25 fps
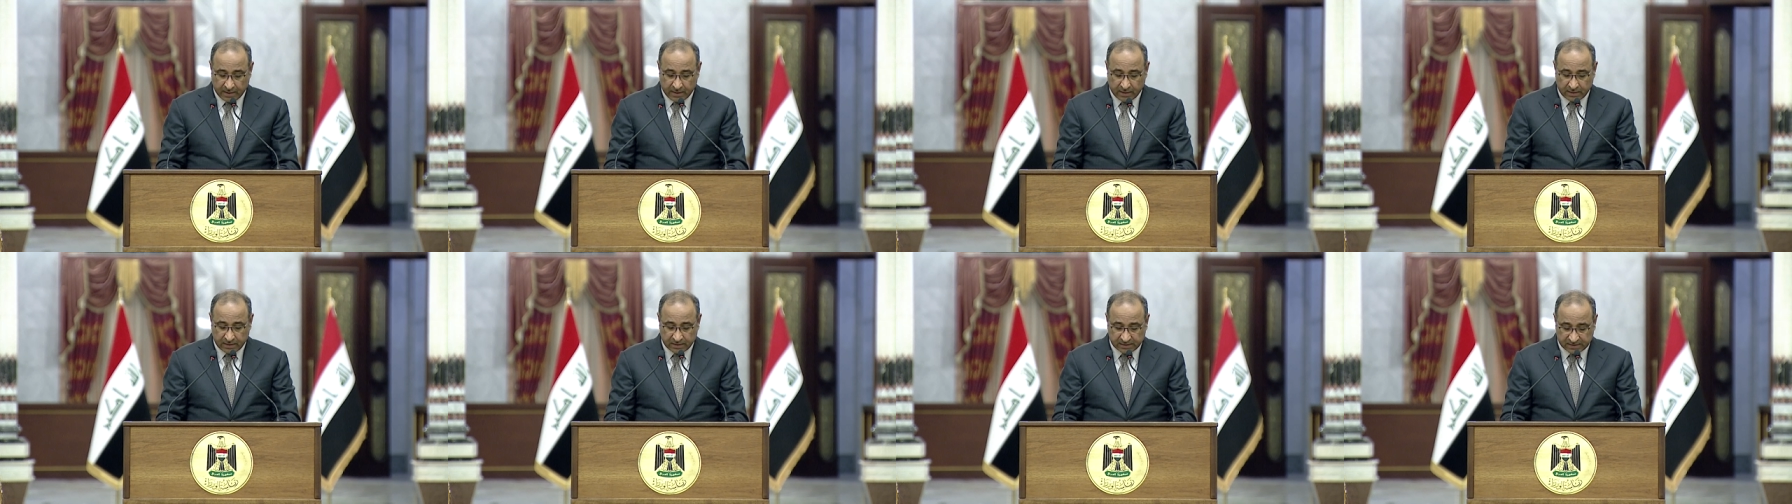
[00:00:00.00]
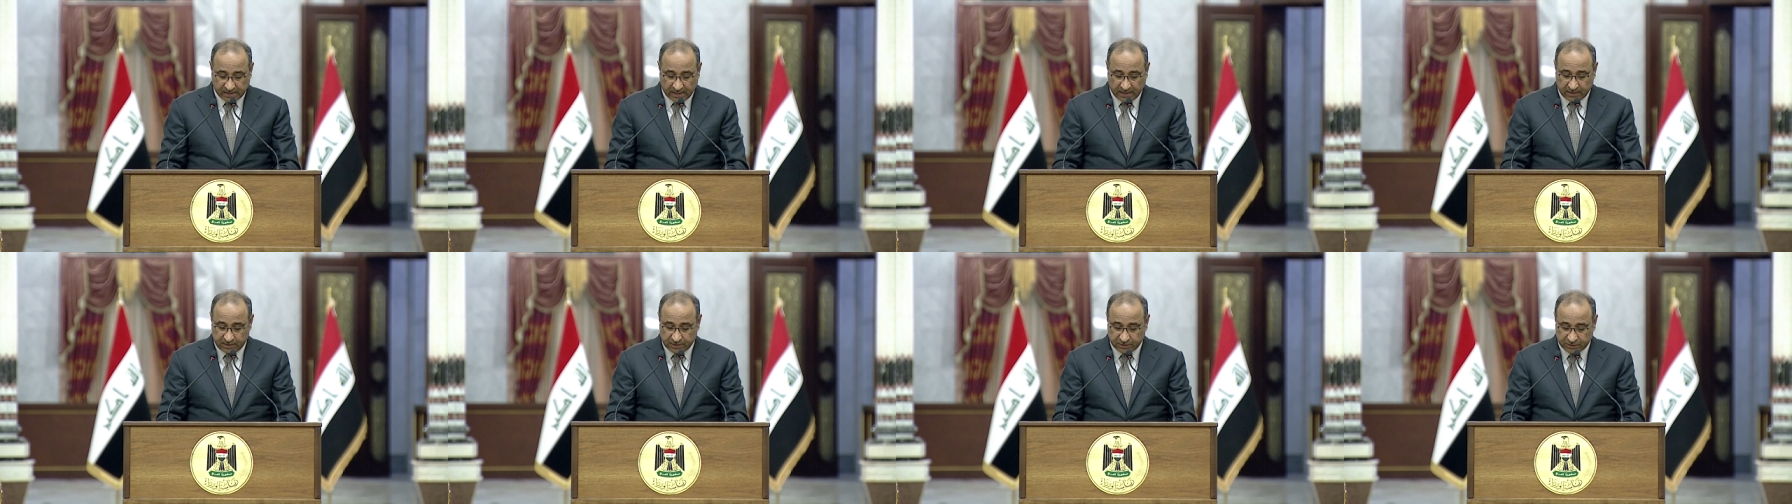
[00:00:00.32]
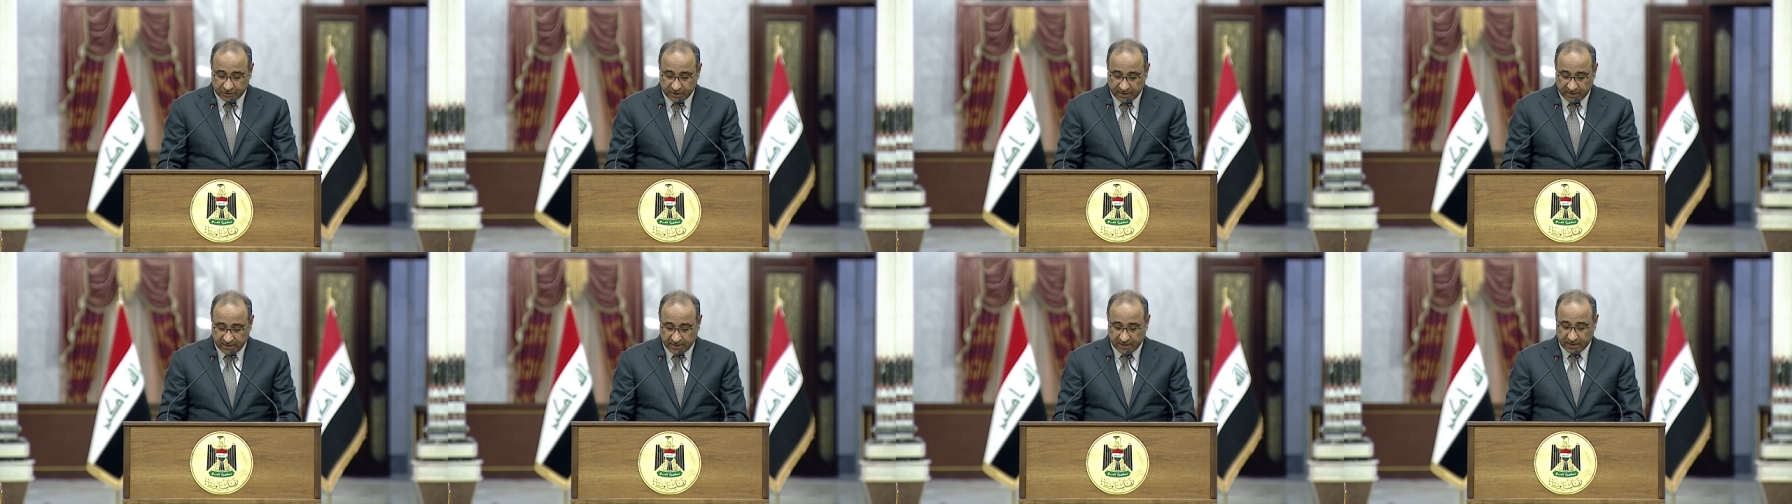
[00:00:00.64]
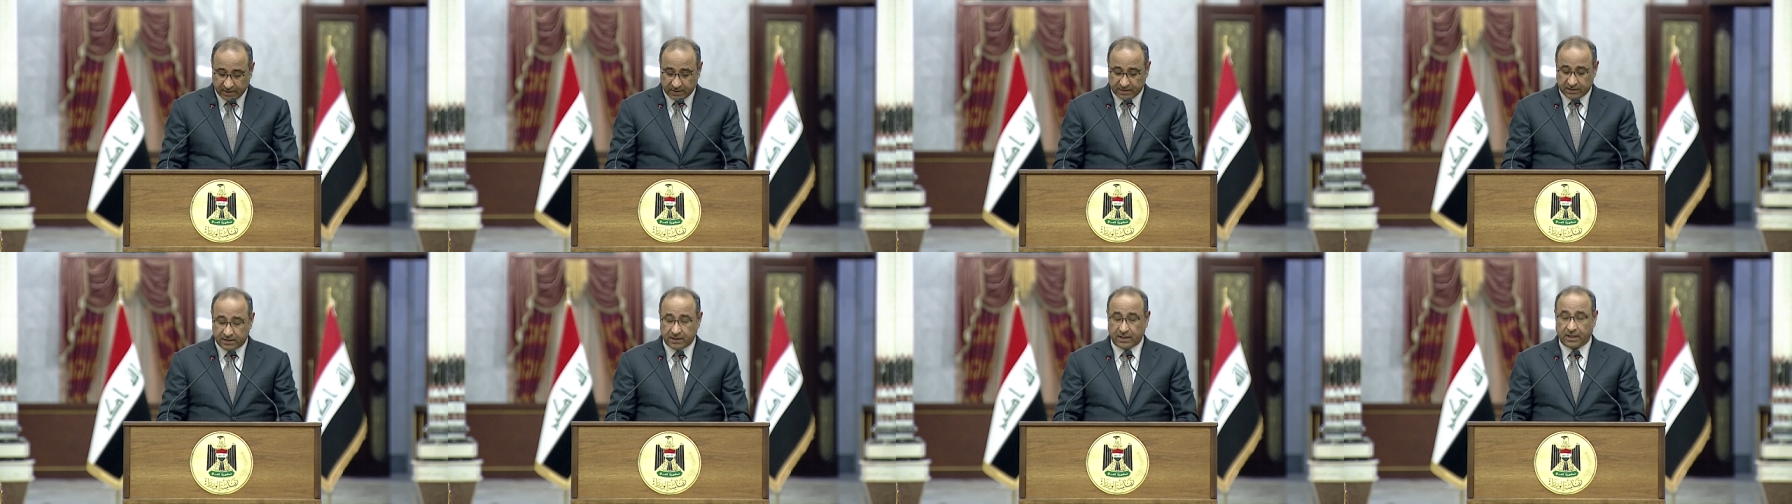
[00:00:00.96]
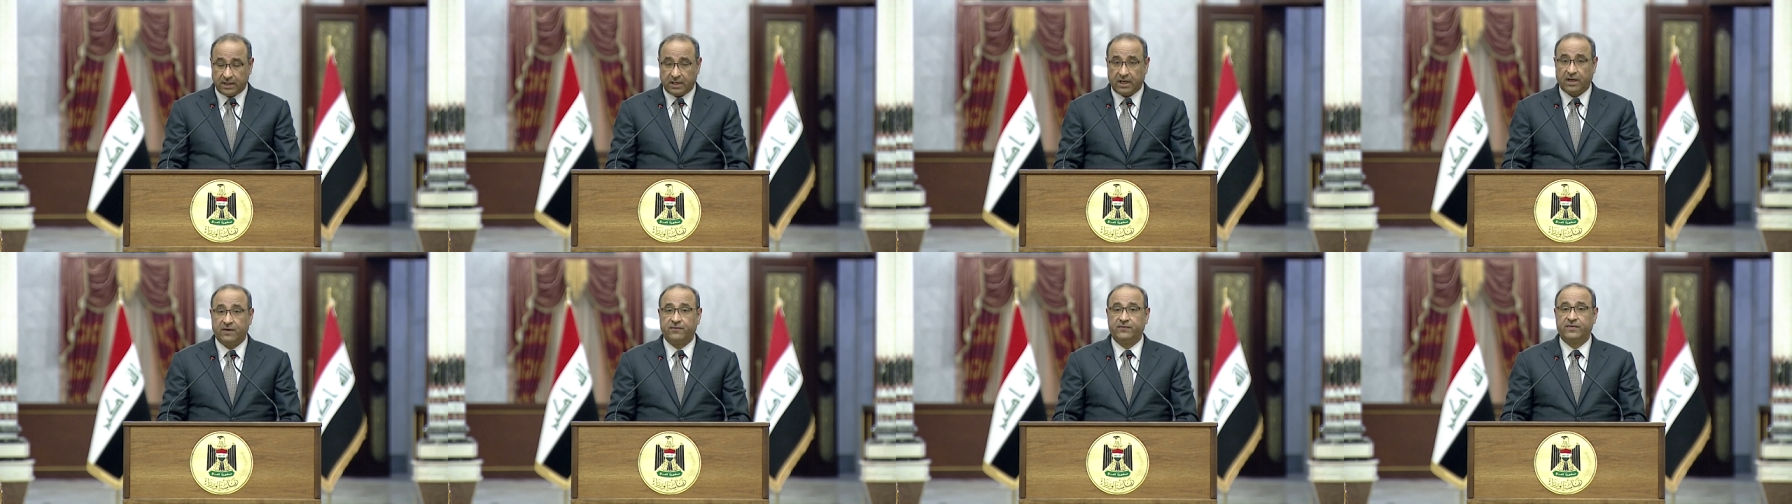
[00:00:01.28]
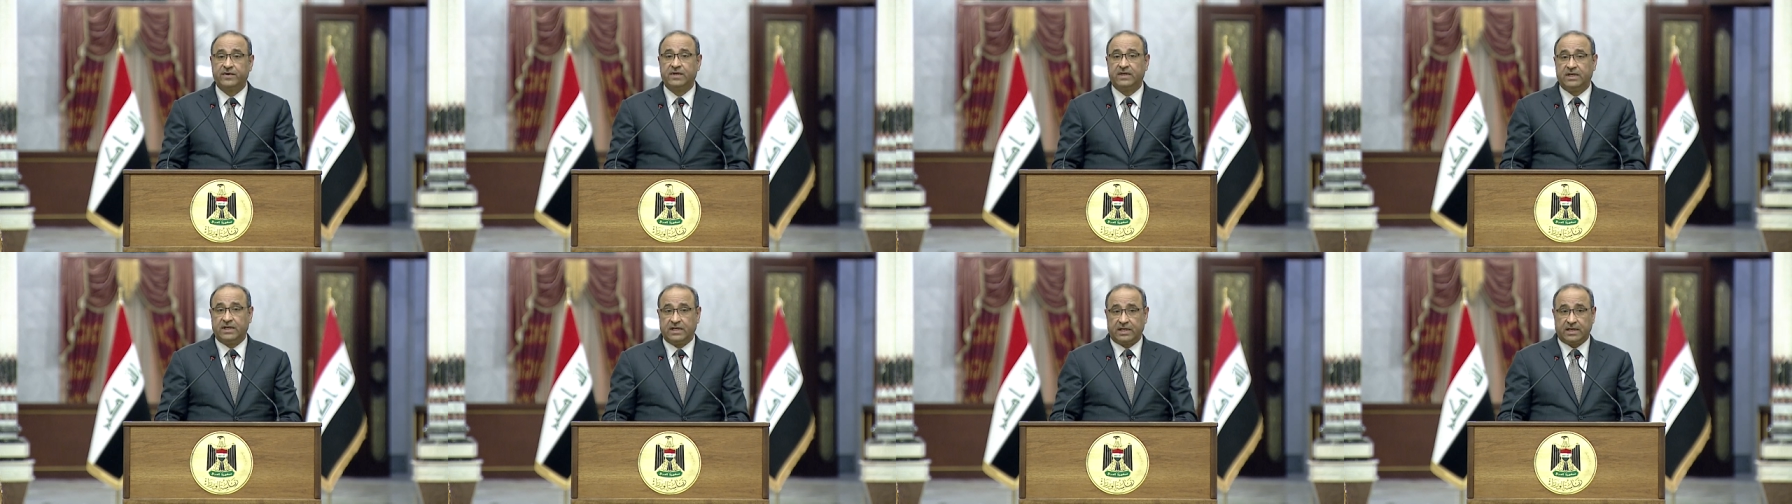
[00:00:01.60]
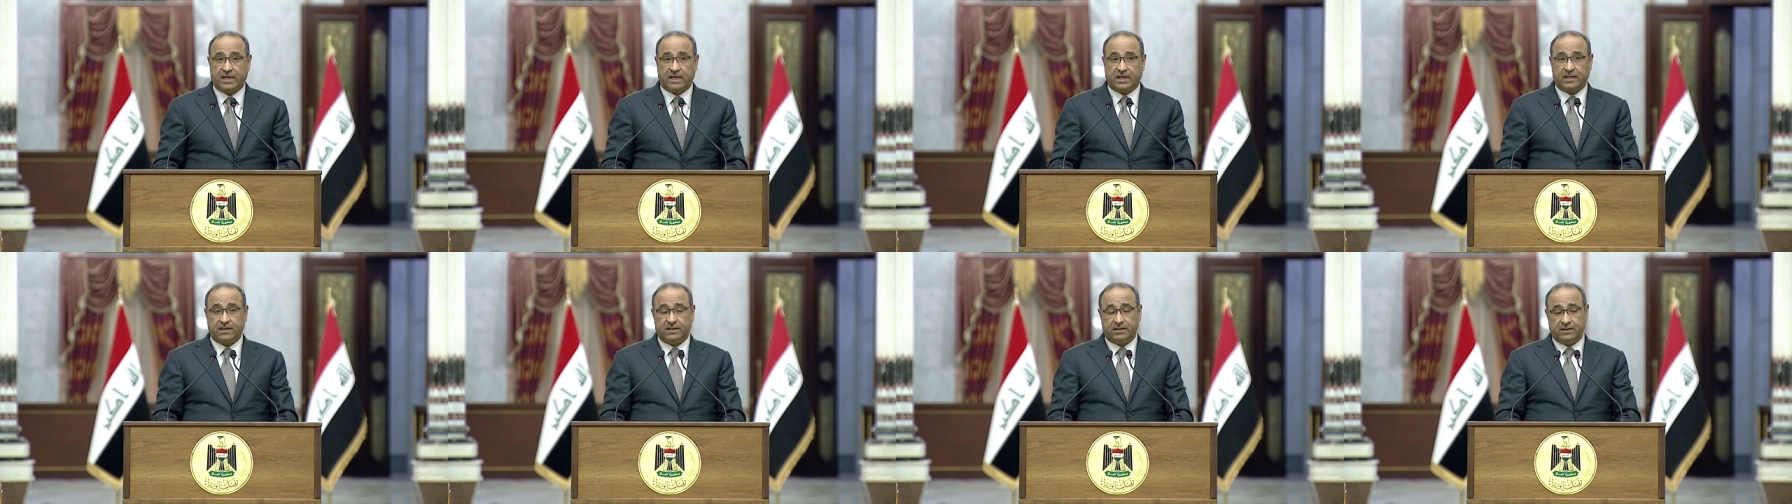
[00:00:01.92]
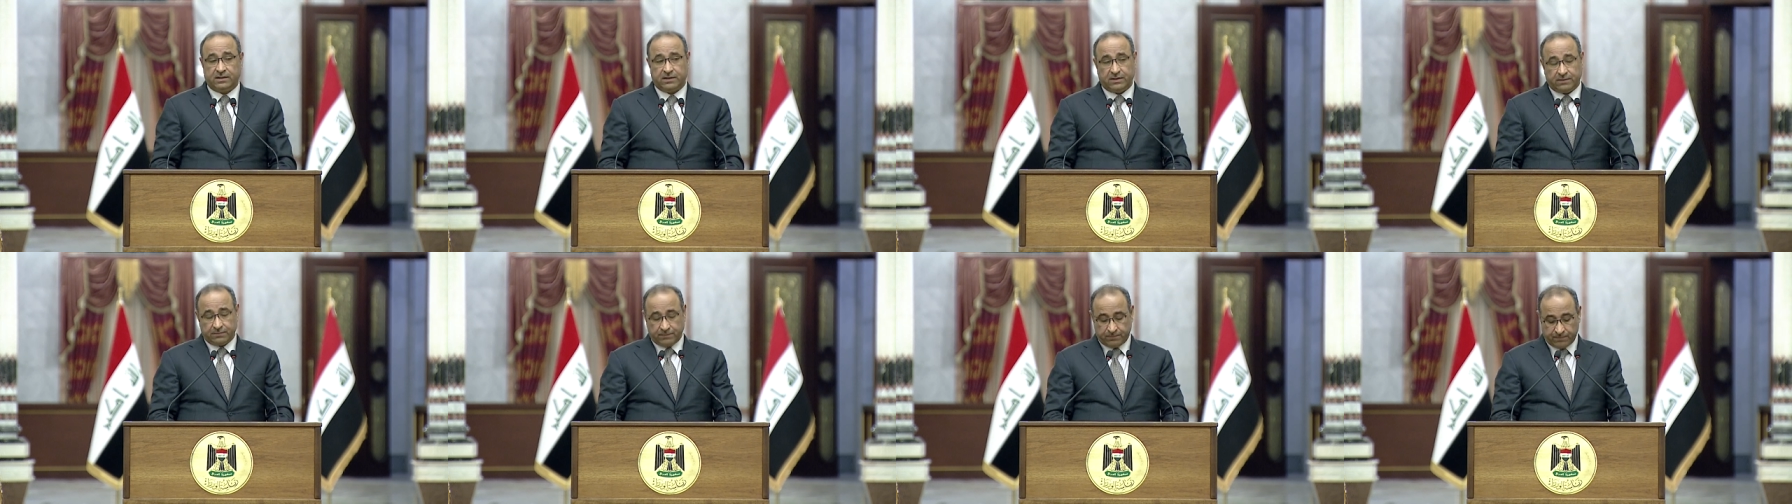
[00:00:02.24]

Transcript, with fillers: لصالح شركة الحفر العراقية